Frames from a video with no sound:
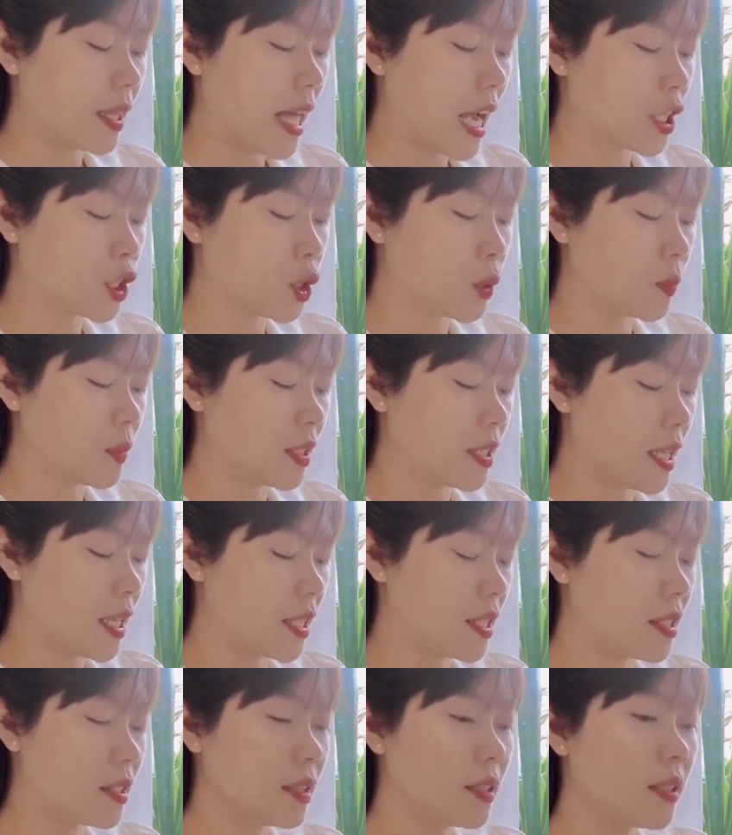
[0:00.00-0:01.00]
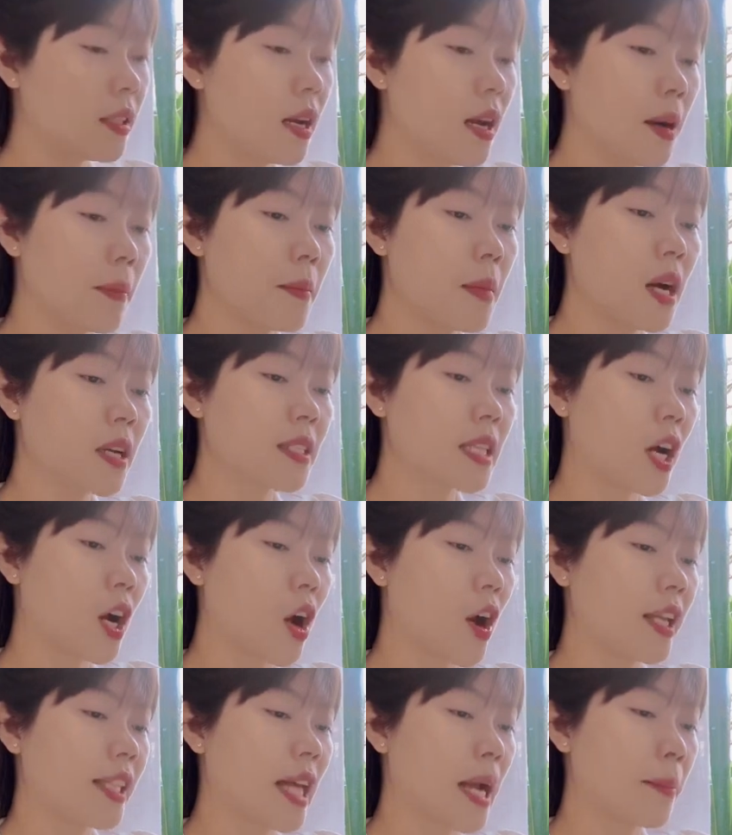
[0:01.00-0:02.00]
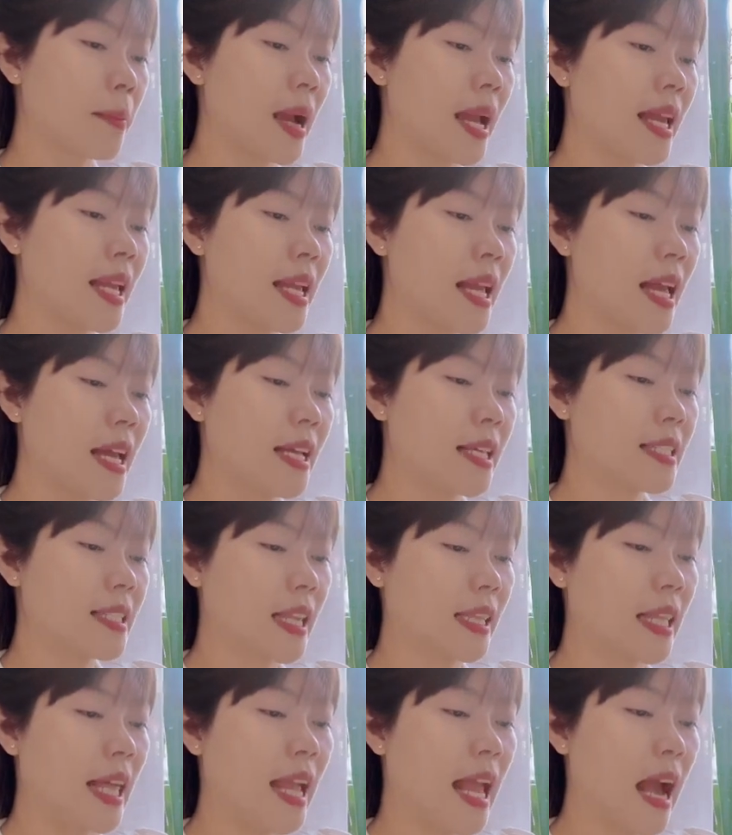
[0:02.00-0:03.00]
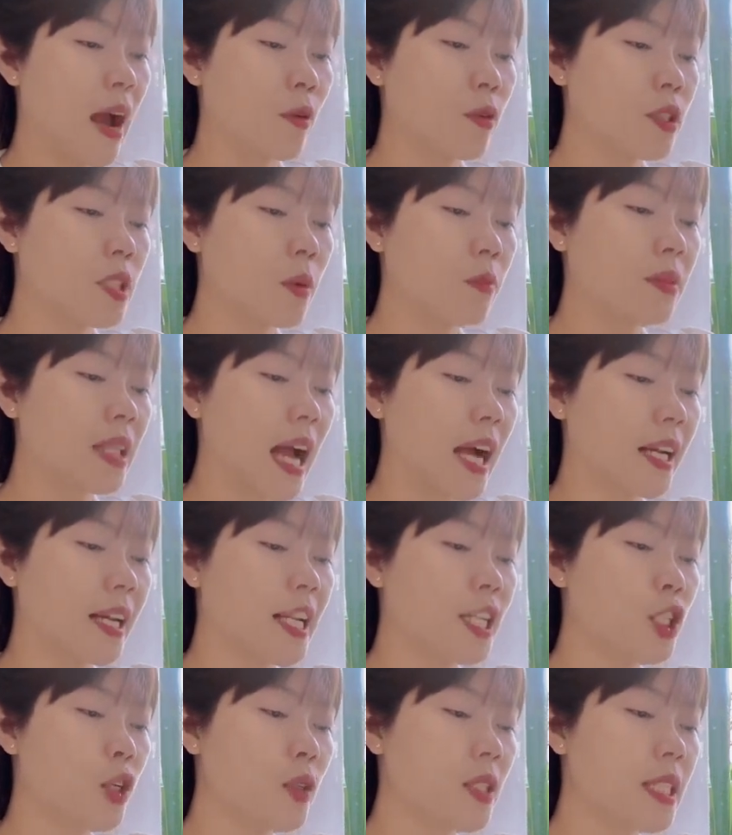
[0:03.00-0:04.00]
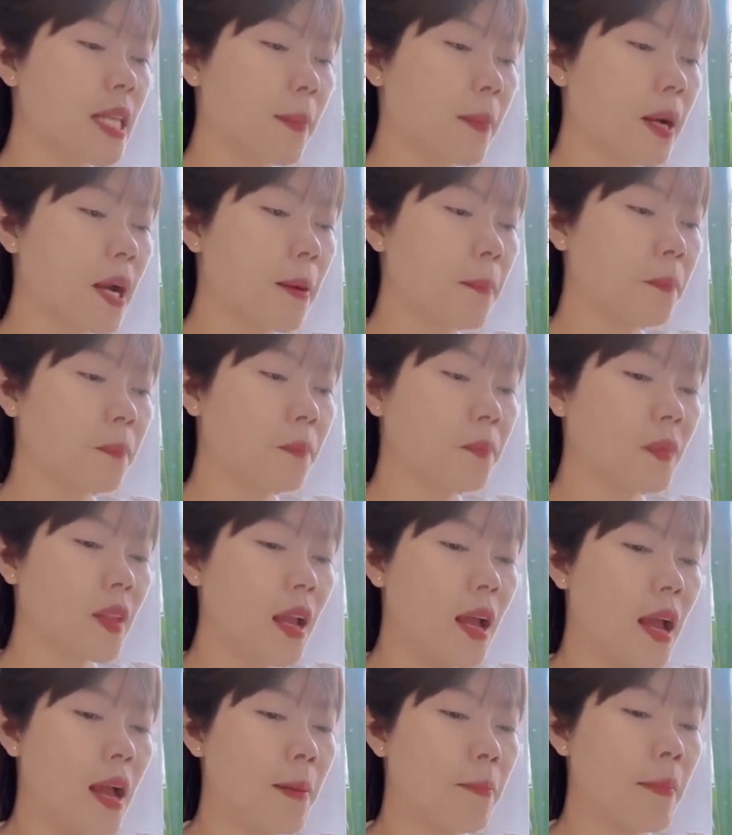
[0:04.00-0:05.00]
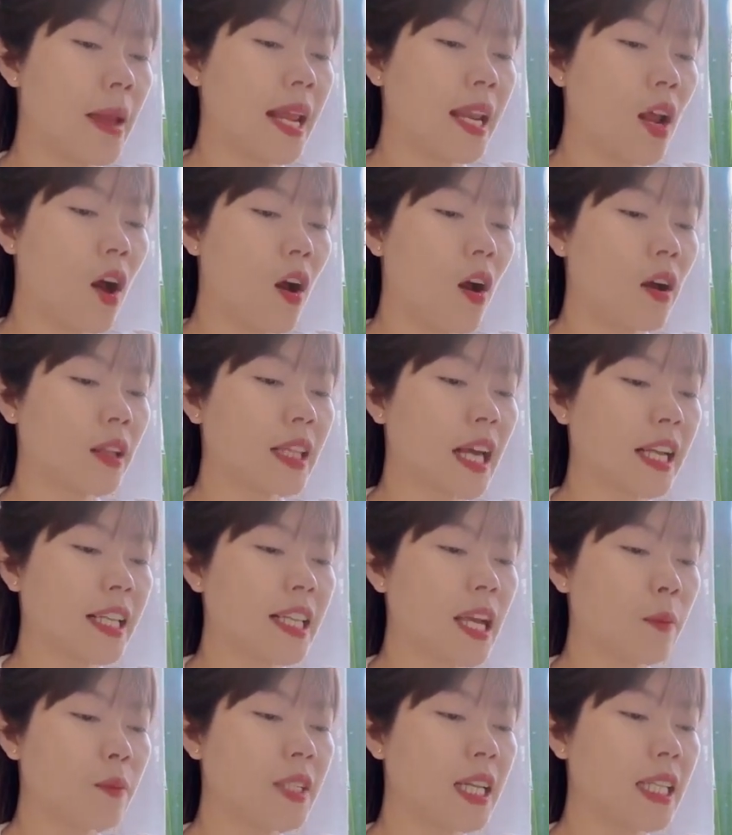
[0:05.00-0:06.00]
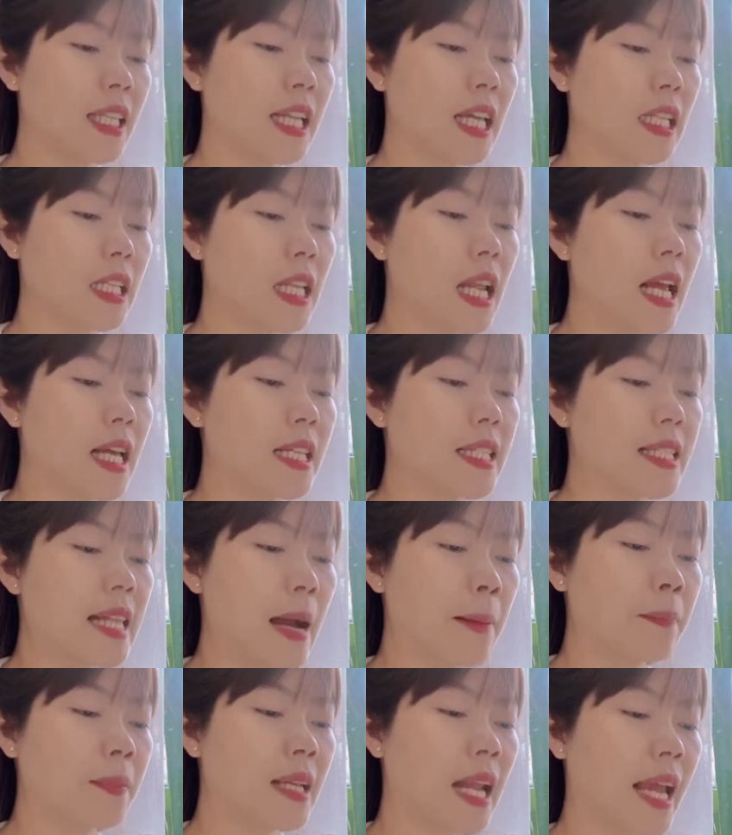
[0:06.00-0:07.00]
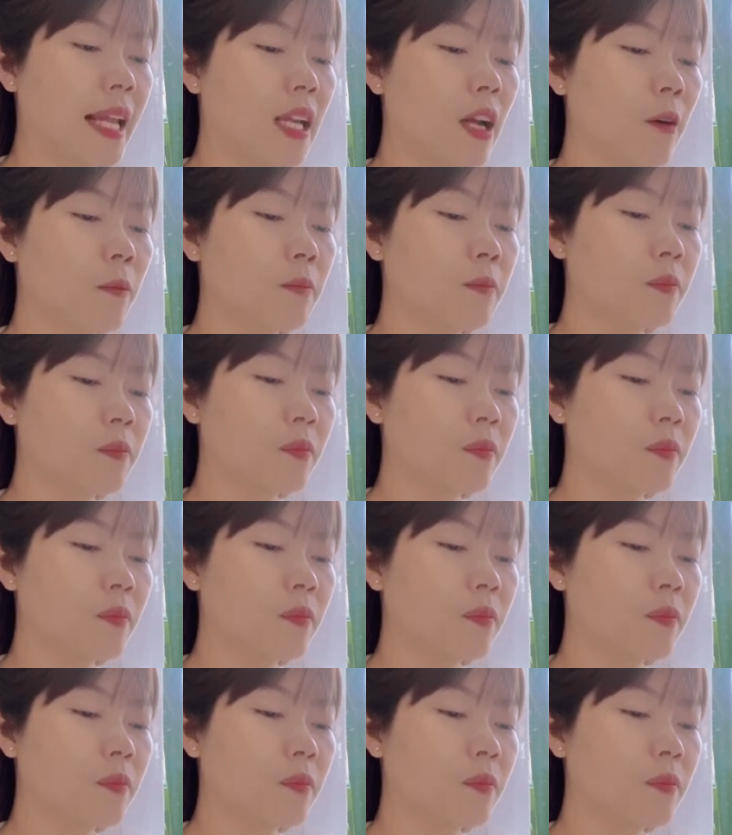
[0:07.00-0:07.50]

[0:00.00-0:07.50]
Thang Sùng giận dữ, bước ra khỏi thang máy, sắn tay áo xông thẳng đến chỗ Diệp Khâm. Mẹ nó, thằng nhóc chết tiệt, dám đánh ông.